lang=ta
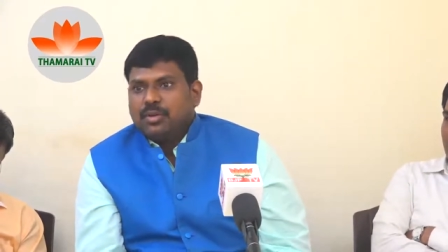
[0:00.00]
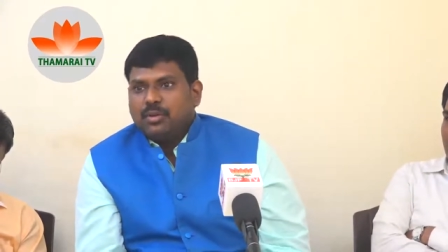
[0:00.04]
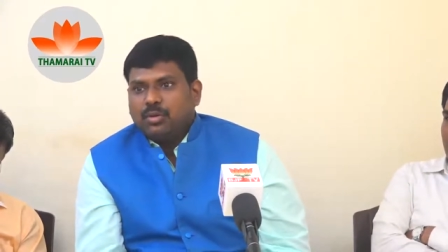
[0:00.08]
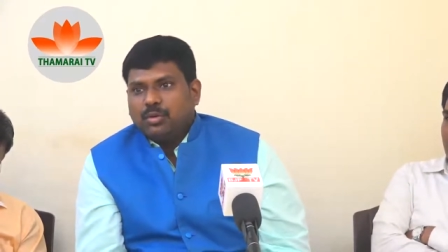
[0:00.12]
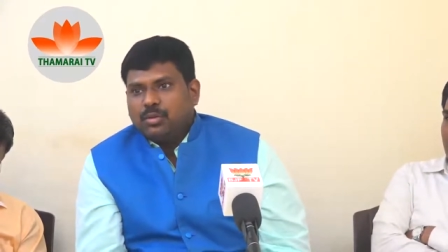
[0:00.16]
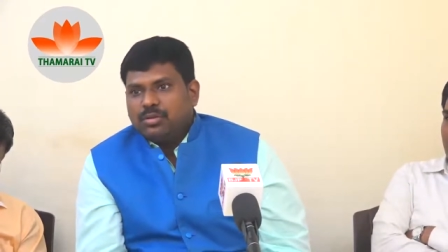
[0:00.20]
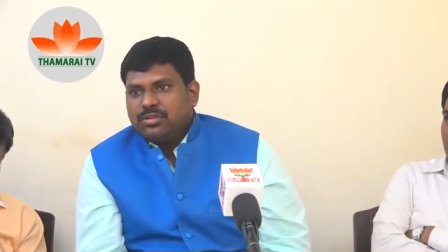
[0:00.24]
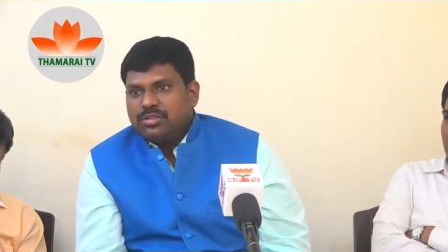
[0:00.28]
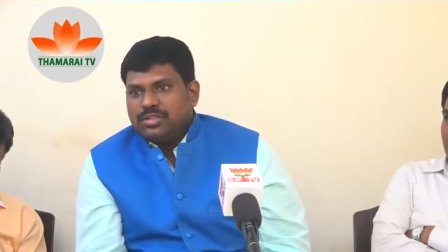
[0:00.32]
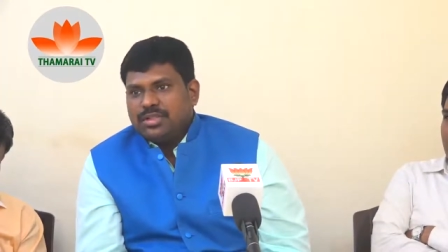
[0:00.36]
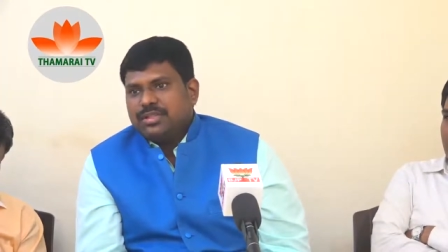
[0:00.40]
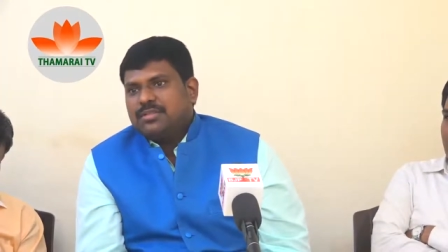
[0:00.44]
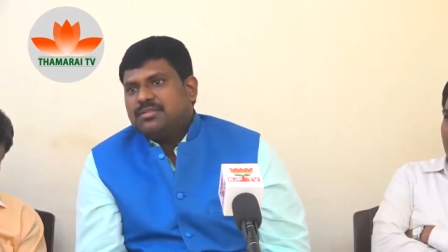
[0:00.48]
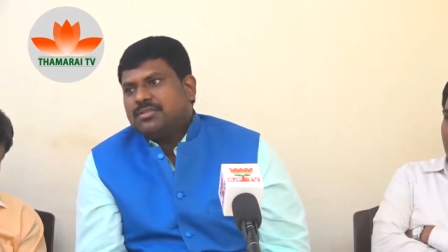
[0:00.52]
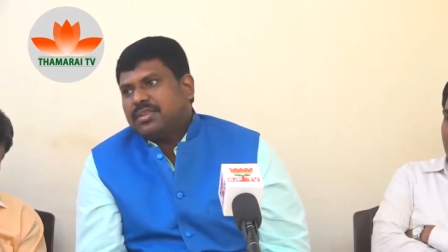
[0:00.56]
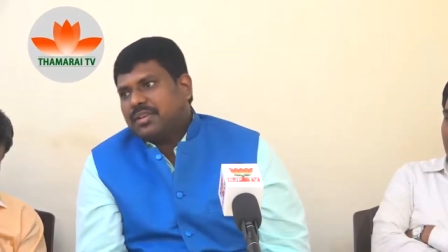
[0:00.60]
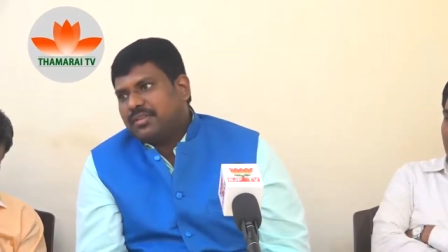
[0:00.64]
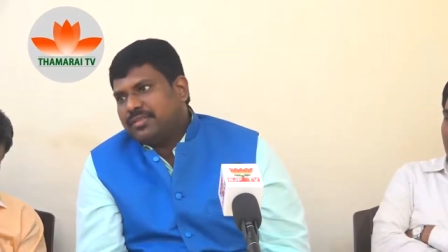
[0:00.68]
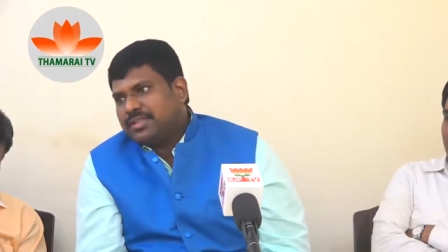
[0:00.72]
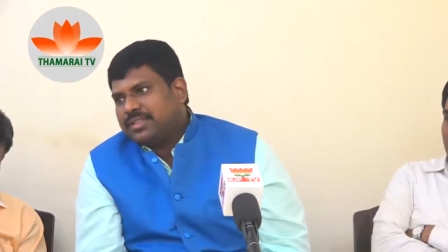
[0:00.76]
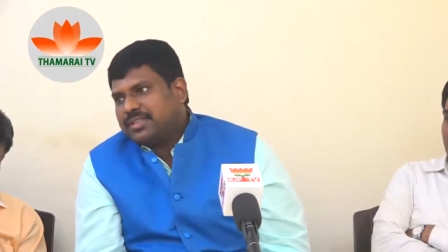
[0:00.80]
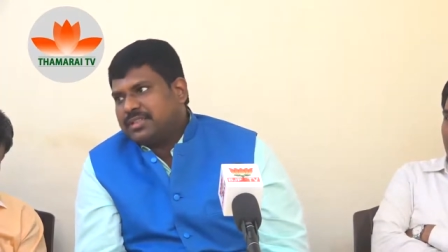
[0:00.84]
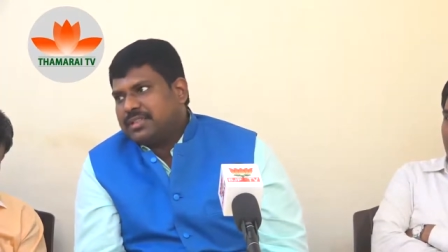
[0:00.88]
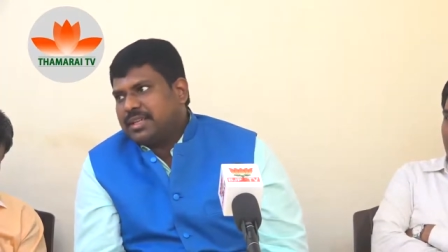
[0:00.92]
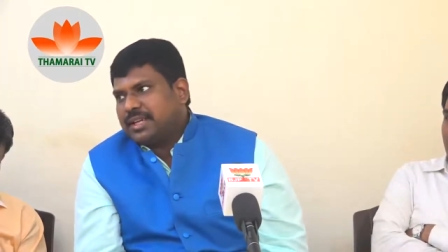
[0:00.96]
கூட்ஸ் அண்ட்
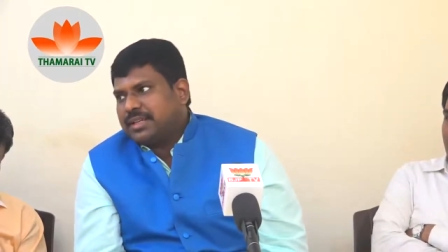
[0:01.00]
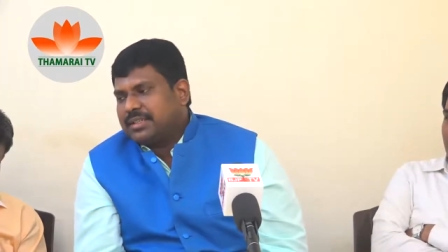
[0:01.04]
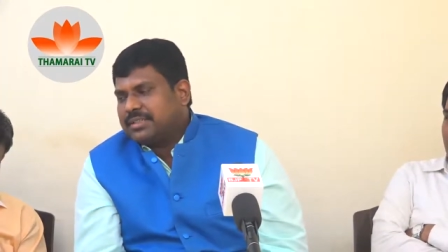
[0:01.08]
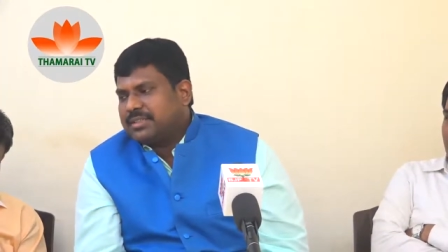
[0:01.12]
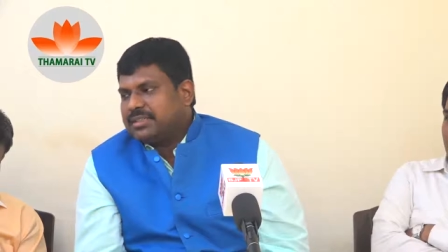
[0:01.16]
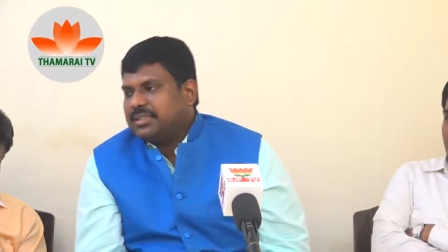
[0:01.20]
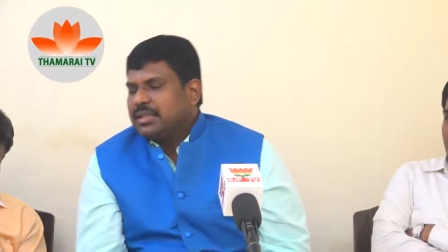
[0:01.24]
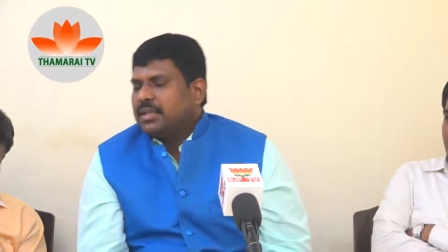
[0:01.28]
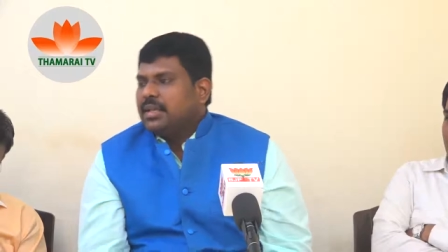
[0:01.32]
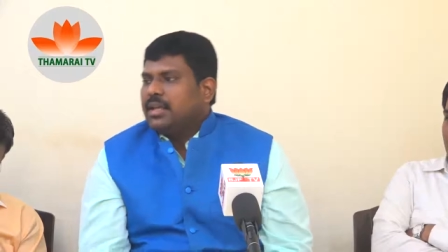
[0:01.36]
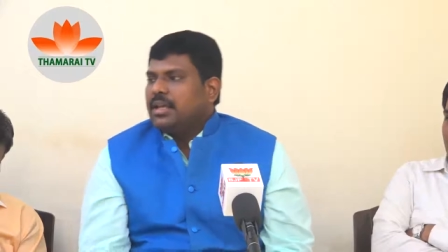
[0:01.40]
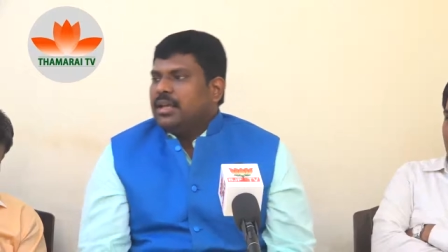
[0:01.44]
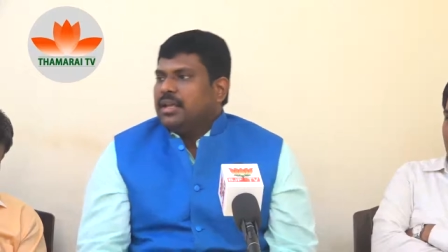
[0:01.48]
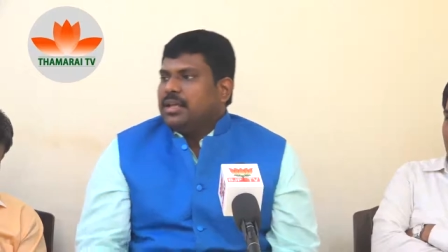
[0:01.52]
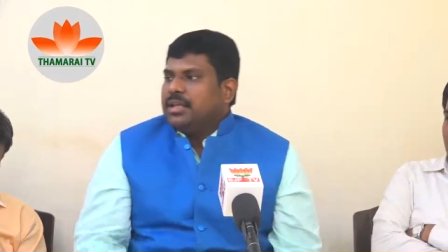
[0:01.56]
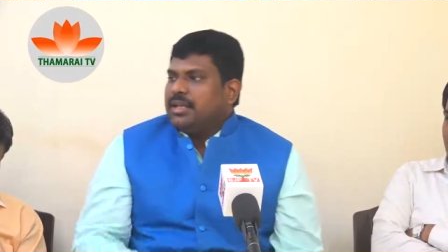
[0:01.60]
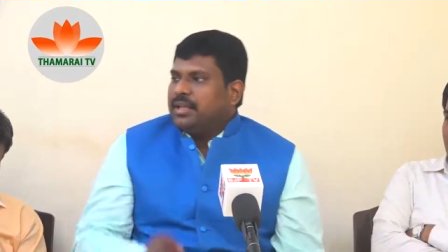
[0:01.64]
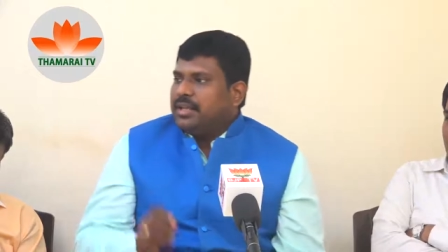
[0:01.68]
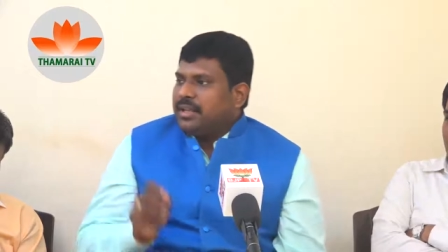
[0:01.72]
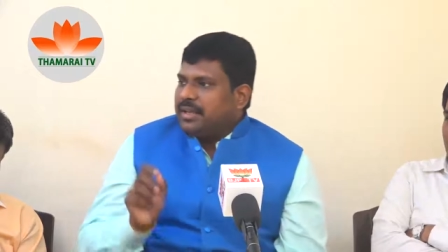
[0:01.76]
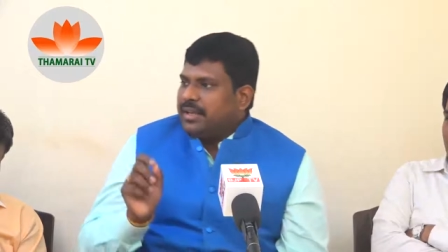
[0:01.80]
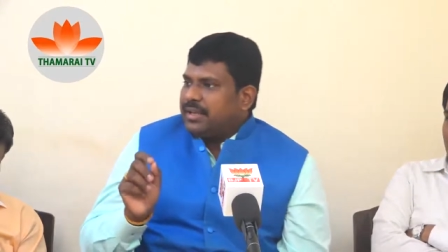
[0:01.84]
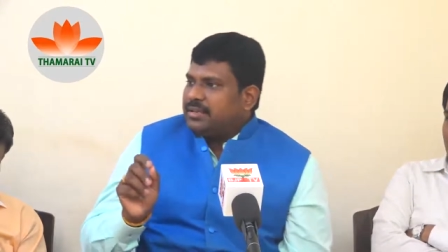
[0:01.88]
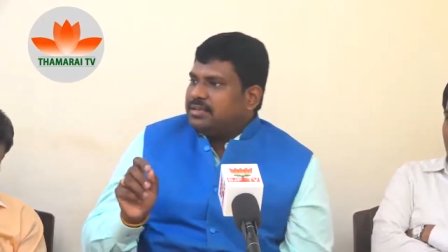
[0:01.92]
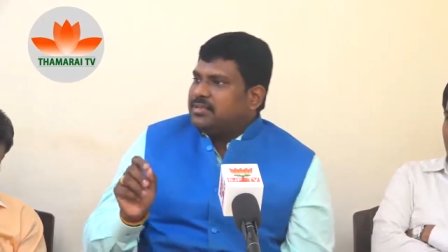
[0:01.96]
சர்வீஸ் டேக்ஸ்
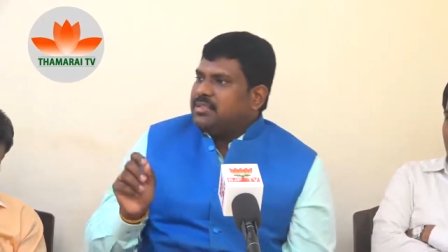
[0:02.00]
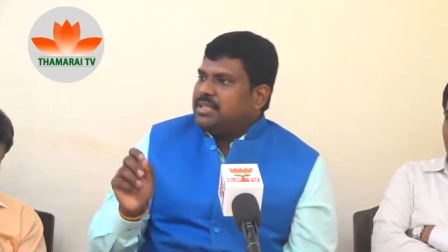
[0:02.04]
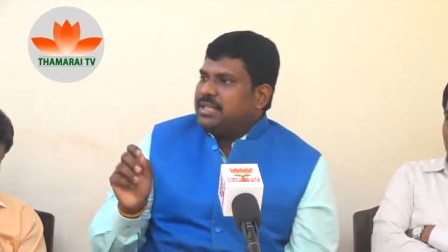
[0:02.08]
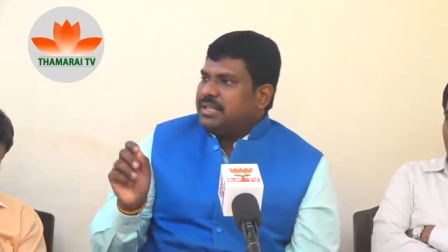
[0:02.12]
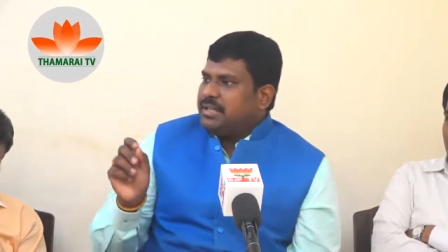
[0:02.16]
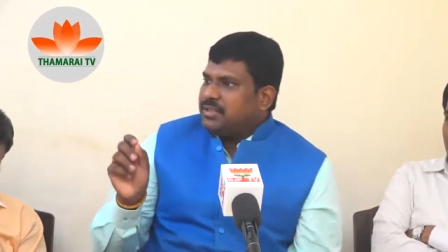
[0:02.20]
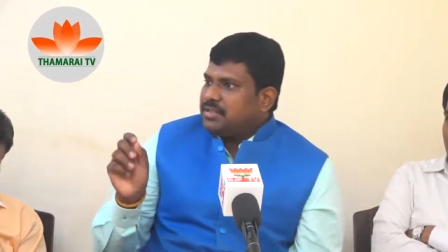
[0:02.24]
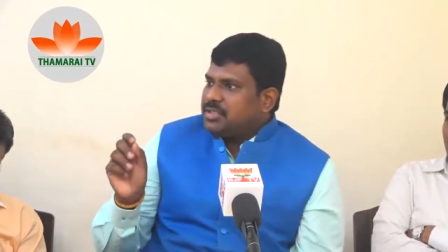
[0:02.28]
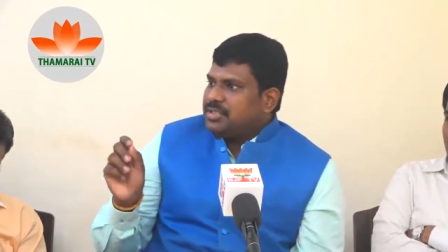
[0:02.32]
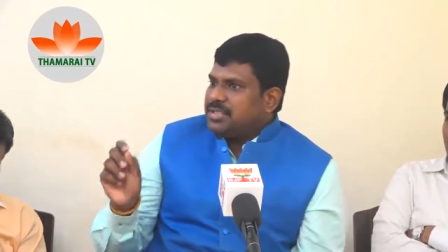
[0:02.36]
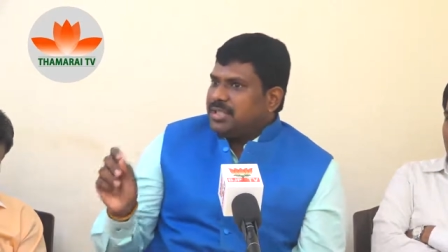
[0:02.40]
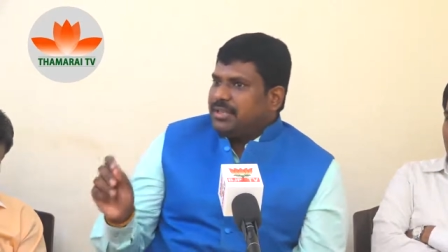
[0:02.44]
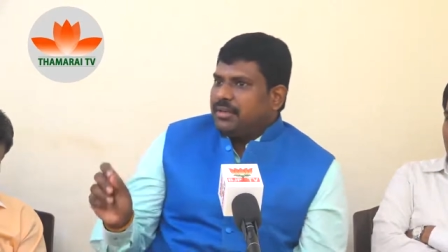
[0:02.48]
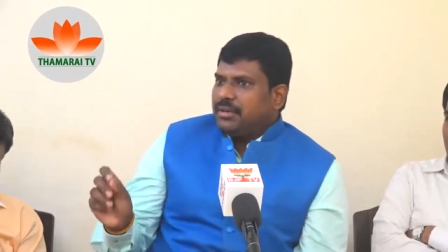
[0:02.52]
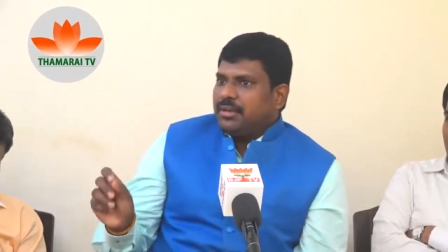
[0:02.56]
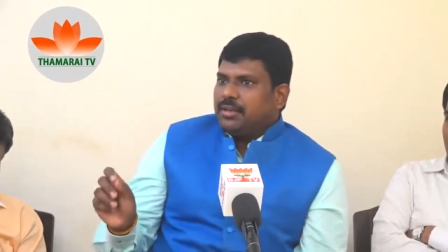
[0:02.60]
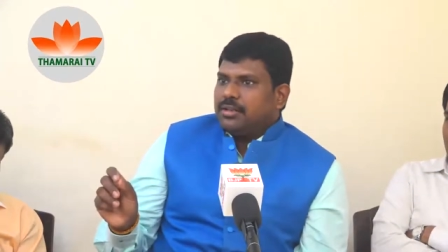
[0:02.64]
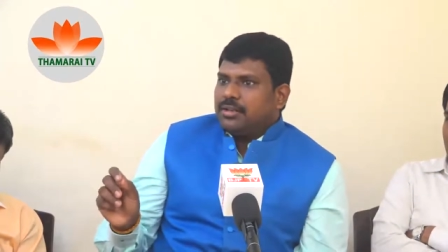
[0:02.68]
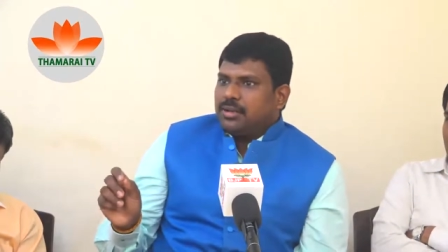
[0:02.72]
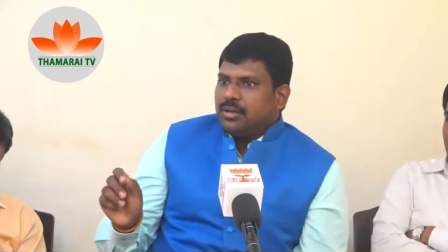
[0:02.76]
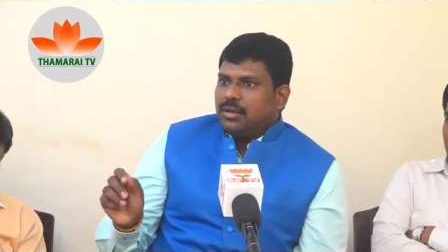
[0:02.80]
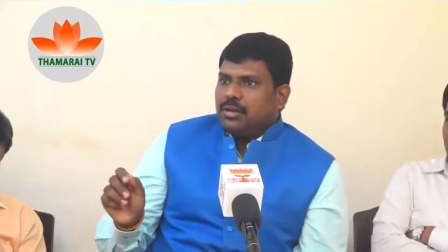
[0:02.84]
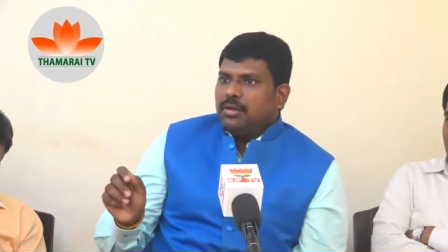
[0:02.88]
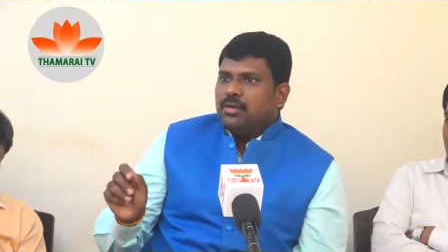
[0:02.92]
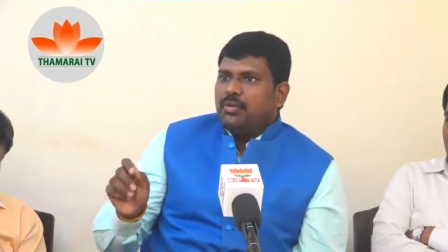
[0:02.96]
இந்த
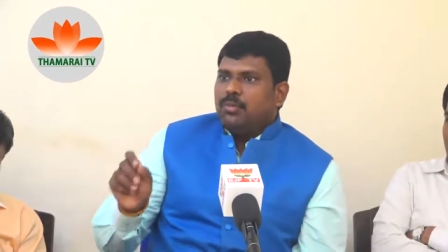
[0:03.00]
எஸ்ஜிஎஸ்டின்றது